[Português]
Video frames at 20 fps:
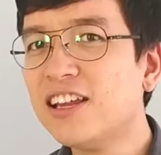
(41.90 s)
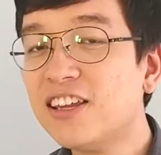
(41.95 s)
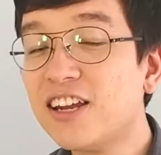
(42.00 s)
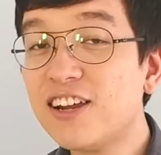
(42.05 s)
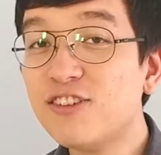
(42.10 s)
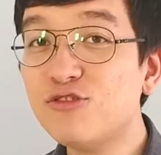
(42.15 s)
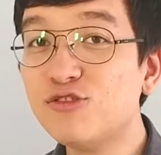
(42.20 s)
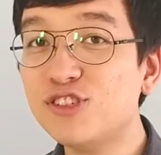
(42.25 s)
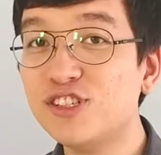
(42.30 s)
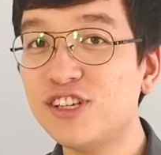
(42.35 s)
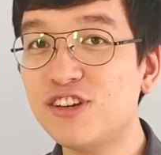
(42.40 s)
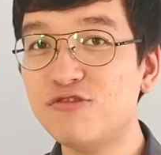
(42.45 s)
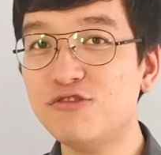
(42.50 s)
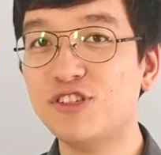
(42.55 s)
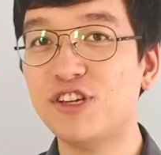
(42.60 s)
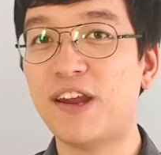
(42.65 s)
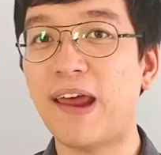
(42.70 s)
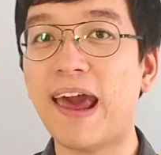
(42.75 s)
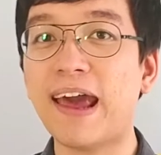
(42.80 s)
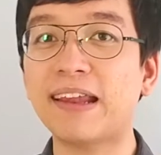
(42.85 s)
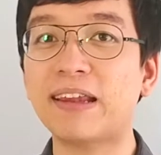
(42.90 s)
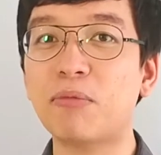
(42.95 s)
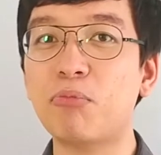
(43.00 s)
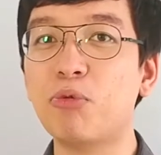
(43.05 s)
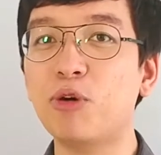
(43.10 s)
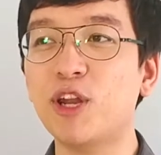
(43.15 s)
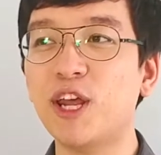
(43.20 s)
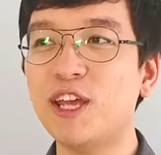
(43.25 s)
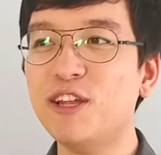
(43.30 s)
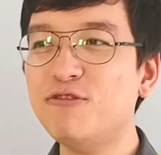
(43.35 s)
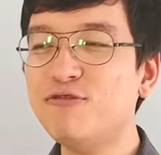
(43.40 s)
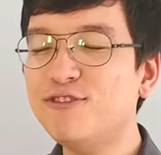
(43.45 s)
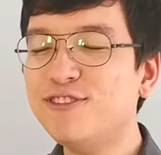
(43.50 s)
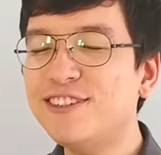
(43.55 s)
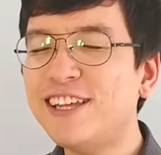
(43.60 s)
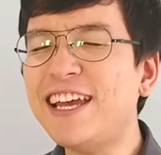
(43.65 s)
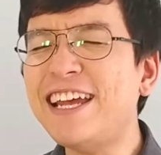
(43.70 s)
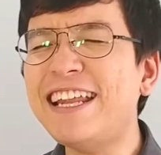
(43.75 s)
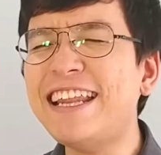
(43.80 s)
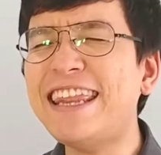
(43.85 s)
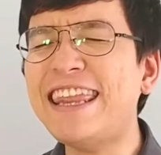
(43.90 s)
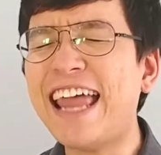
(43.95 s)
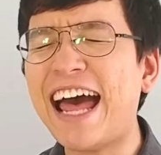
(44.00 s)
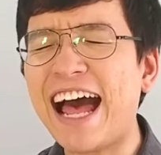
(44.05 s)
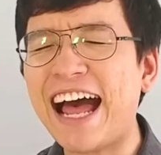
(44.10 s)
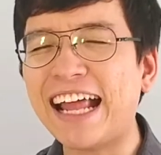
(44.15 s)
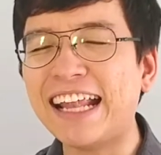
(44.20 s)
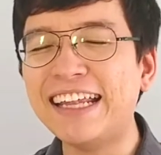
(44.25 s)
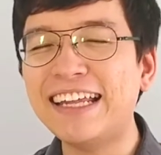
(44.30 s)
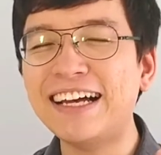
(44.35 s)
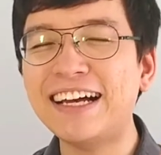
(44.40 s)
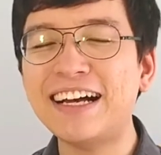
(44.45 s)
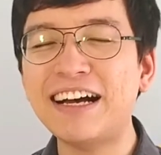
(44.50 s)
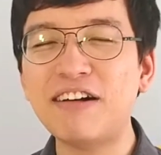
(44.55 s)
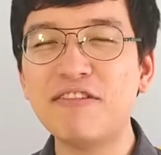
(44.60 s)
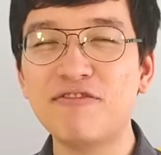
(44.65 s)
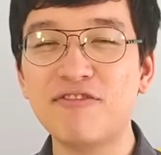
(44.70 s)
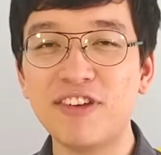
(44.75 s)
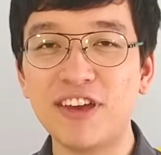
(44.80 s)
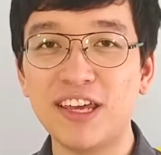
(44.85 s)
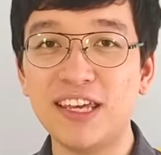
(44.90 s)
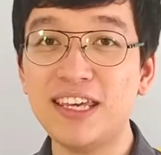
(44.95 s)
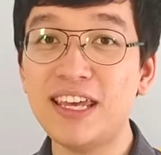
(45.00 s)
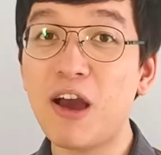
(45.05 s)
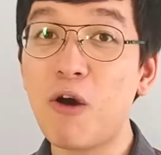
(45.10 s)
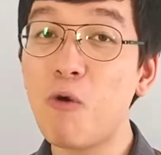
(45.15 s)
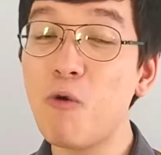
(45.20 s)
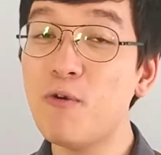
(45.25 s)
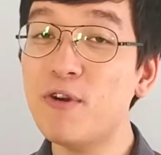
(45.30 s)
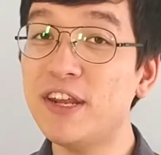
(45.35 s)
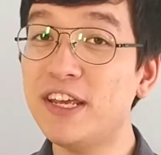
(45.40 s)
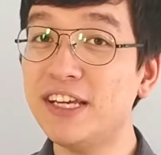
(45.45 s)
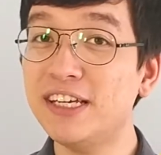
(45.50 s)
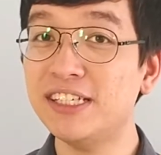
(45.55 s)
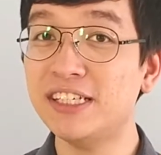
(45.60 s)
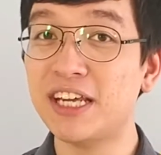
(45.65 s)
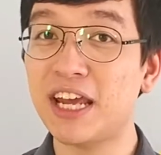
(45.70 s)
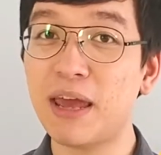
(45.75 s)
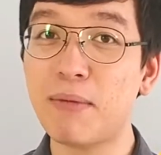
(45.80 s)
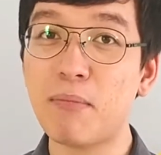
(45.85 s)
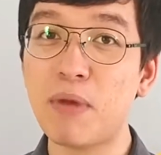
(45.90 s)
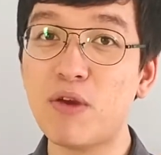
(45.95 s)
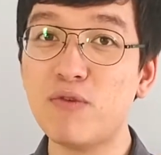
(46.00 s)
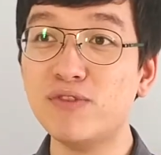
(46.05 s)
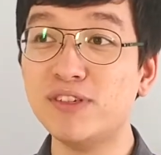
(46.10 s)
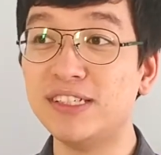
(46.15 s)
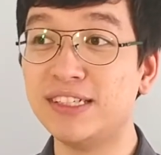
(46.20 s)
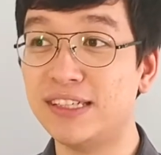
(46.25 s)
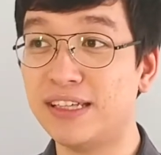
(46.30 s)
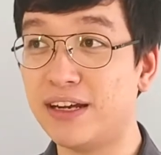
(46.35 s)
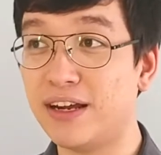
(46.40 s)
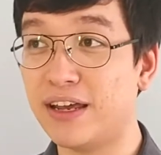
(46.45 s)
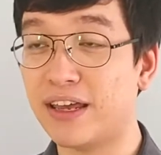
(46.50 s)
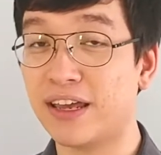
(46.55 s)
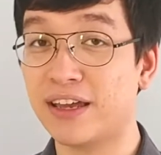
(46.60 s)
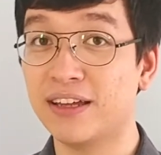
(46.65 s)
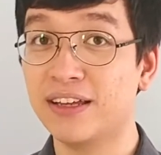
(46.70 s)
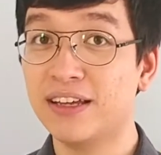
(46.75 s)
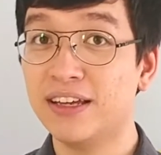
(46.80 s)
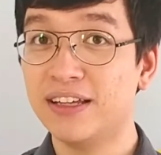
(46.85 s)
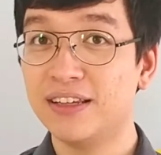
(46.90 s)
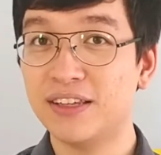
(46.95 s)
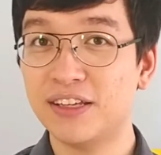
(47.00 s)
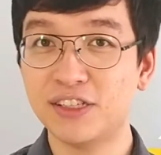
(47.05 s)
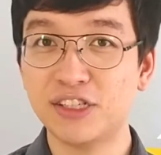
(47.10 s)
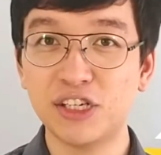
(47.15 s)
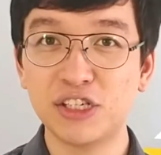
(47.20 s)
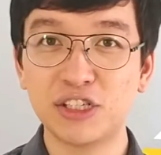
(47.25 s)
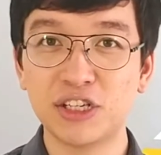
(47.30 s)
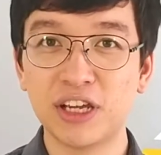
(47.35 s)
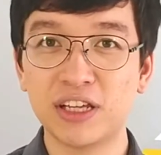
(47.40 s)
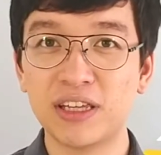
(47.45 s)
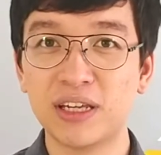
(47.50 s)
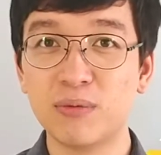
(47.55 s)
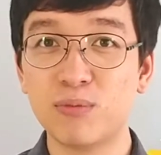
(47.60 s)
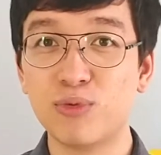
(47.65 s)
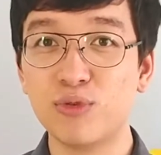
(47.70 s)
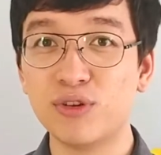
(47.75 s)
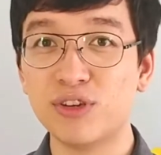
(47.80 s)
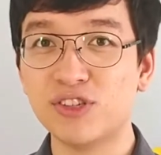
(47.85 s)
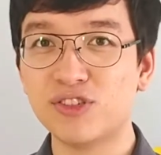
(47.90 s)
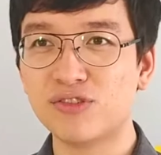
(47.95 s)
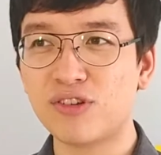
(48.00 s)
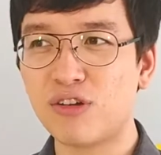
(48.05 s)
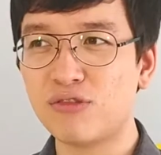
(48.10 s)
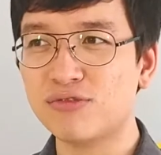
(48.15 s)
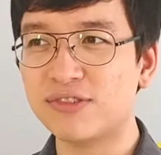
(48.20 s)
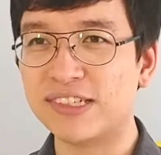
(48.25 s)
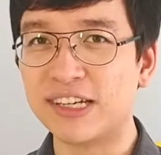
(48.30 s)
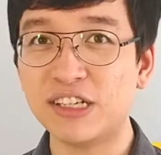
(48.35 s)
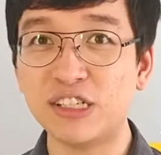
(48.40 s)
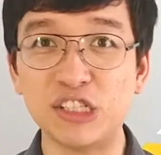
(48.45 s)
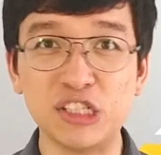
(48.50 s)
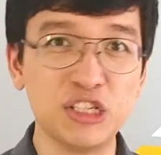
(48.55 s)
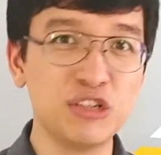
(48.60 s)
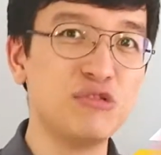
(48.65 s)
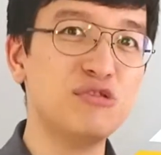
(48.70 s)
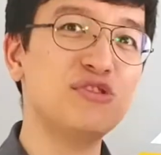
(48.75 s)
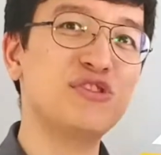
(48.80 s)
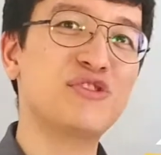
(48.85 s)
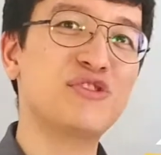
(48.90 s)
tradução direta, porém, não tem nada a ver e a origem é meio estranha. Tem gente que atribui isso aos antigos